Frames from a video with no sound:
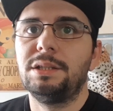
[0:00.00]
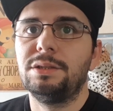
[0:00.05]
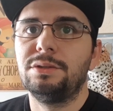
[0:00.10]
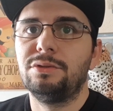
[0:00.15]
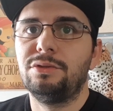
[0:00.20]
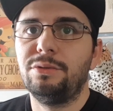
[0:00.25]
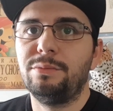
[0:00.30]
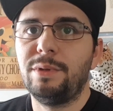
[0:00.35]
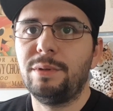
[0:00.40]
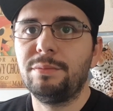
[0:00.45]

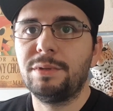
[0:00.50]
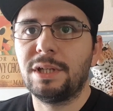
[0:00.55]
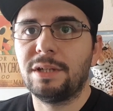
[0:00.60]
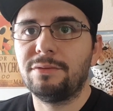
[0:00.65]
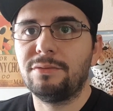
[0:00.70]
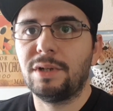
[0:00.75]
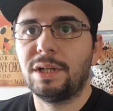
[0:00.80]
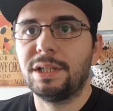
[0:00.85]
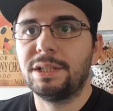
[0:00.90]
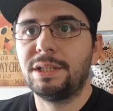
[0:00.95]
De même
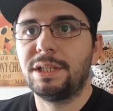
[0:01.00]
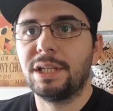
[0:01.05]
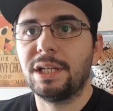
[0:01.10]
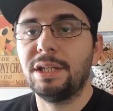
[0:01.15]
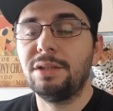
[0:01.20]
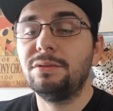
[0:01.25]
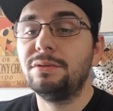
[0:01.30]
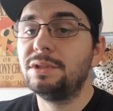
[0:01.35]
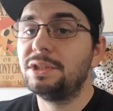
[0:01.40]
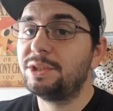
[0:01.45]
qu'avoir un
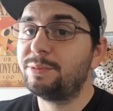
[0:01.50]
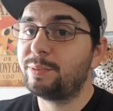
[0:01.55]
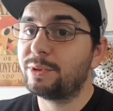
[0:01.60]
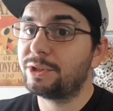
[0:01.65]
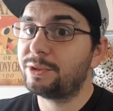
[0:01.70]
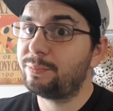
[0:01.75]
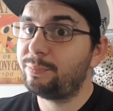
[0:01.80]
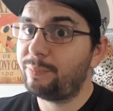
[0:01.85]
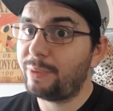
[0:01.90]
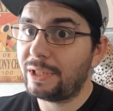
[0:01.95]
terrain ne
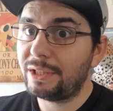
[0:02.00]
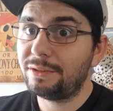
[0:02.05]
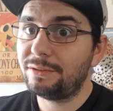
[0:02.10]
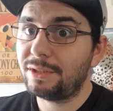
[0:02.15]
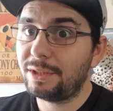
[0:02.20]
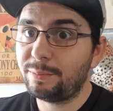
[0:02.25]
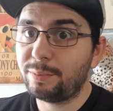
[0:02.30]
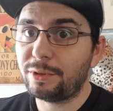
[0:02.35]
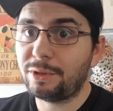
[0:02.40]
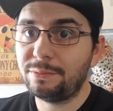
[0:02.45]
dispense pas de
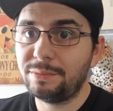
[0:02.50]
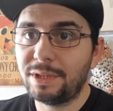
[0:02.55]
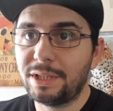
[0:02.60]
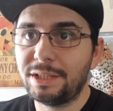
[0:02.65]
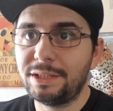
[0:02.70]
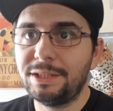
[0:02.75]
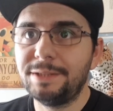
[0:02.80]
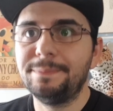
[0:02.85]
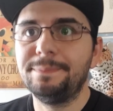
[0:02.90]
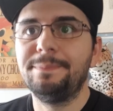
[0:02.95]
la
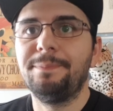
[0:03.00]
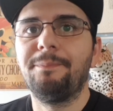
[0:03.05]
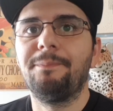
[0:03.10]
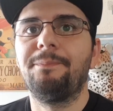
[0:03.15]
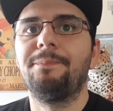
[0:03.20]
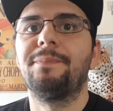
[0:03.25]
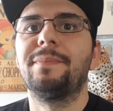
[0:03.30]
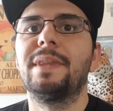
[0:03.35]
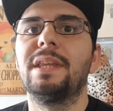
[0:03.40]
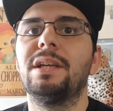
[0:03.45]
promenade.
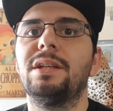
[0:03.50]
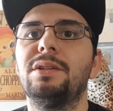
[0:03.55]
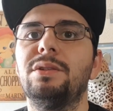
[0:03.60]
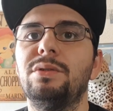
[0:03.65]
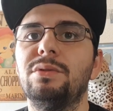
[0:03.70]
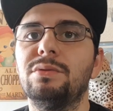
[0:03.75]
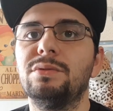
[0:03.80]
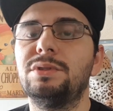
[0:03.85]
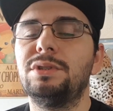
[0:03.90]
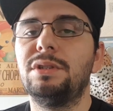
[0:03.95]

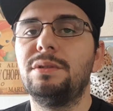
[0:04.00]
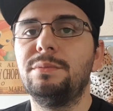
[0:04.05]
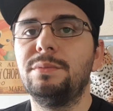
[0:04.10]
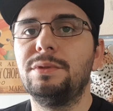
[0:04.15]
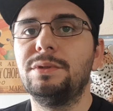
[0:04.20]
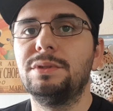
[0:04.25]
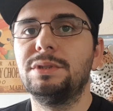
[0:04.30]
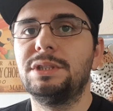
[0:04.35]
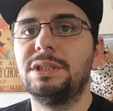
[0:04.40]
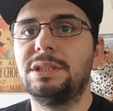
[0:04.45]
Non
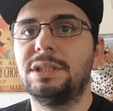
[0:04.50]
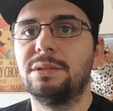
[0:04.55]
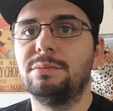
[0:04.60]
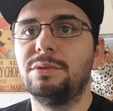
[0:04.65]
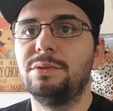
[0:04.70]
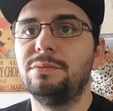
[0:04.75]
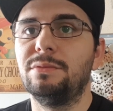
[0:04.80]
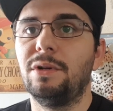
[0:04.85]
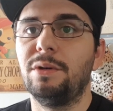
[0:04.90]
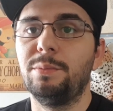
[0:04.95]
seulement c'est un
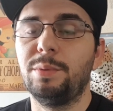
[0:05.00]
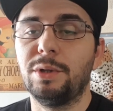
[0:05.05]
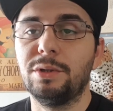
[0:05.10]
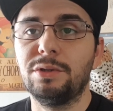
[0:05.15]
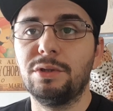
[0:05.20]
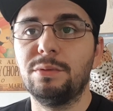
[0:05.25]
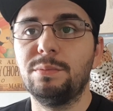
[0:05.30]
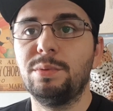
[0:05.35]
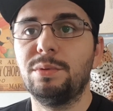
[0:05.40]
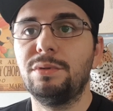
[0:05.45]
moment
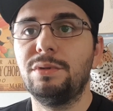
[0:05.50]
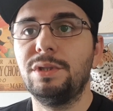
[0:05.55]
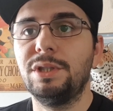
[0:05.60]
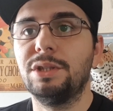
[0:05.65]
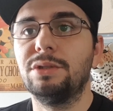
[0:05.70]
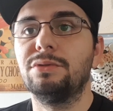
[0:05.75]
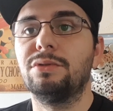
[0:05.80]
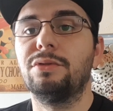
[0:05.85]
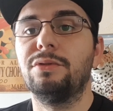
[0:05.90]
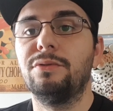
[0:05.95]
important pour le lien
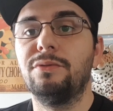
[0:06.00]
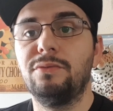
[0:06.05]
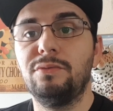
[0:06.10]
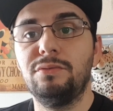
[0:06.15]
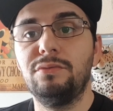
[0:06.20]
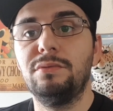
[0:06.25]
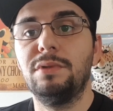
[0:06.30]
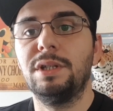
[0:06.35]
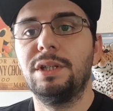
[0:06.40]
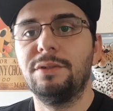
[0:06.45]
entre
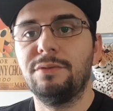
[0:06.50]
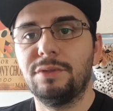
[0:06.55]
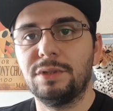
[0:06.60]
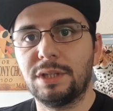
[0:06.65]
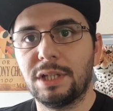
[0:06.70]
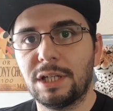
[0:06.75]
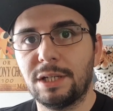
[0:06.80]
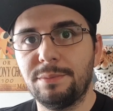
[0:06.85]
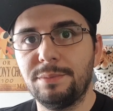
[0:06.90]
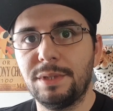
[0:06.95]
vous et
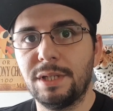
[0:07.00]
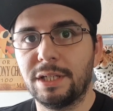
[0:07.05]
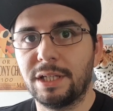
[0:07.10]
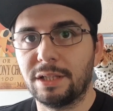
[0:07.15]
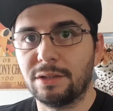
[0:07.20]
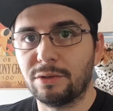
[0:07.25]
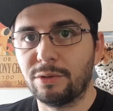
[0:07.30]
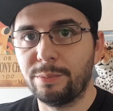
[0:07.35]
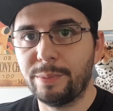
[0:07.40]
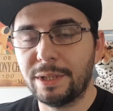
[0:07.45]
votre ami à
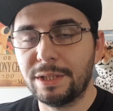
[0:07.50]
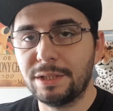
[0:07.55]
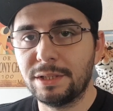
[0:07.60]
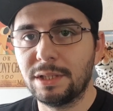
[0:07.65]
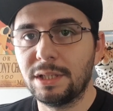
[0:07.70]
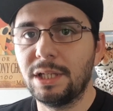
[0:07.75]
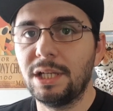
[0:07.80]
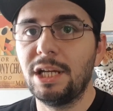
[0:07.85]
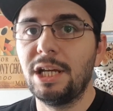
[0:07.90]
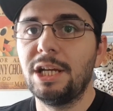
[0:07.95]
quatre pattes,
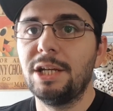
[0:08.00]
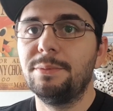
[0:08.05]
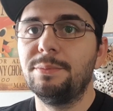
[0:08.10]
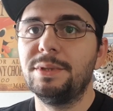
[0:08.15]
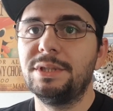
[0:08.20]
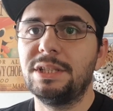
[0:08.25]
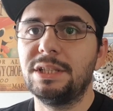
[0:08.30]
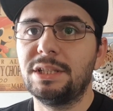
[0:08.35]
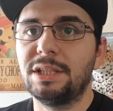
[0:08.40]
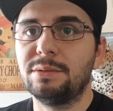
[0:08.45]
mais
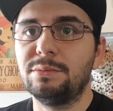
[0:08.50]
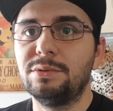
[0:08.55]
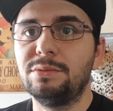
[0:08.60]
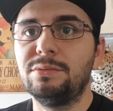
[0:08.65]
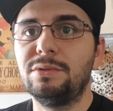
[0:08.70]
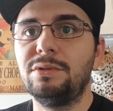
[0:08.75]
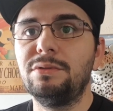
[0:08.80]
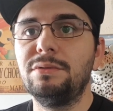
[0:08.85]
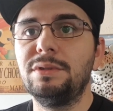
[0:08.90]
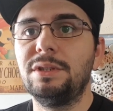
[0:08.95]
c'est un
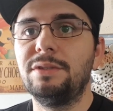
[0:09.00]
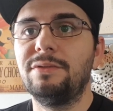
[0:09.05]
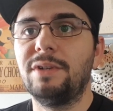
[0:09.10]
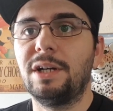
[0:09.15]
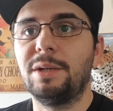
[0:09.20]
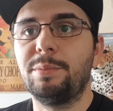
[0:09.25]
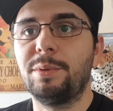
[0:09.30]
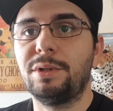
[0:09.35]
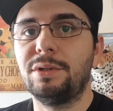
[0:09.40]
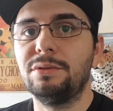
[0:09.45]
moment où il va
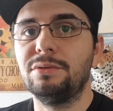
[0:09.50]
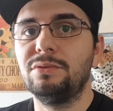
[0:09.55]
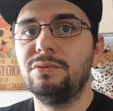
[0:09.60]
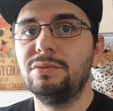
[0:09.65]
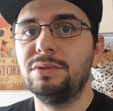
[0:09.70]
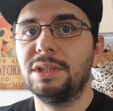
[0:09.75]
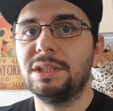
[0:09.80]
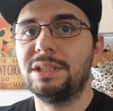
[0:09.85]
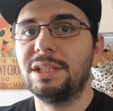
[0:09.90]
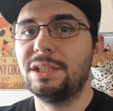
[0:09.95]
apprendre tout
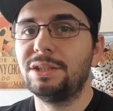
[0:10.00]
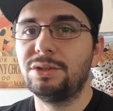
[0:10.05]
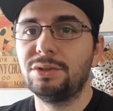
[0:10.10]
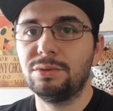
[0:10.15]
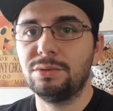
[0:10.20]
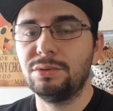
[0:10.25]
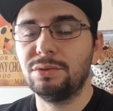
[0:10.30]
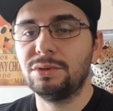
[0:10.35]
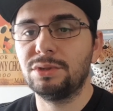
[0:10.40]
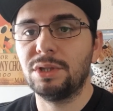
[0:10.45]
un tas de
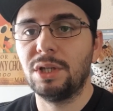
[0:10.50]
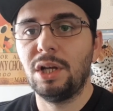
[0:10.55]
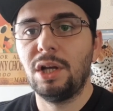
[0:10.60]
choses.